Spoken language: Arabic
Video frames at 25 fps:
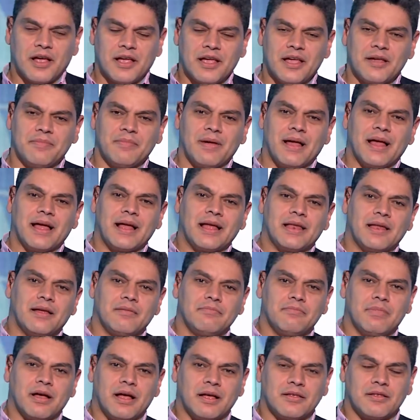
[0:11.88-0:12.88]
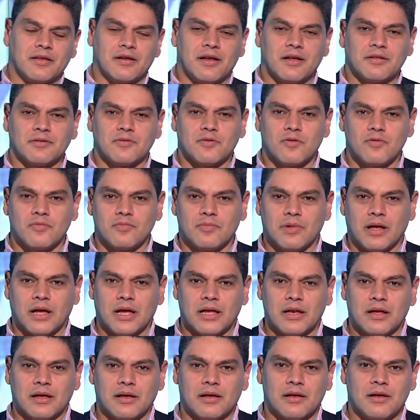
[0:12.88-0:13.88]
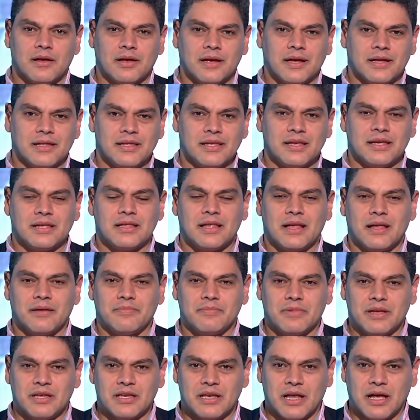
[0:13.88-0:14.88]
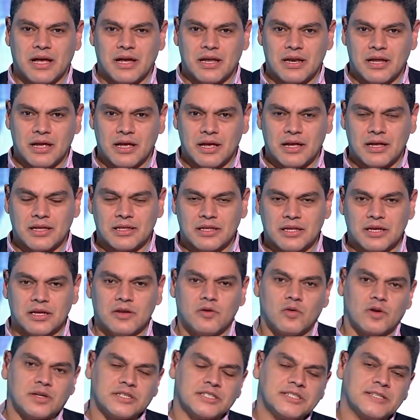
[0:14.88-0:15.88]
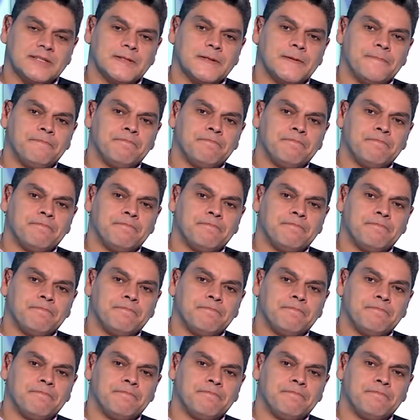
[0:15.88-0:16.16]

الرحيم اهلا بحضراتكم حلقه جديده من حلقه الوصل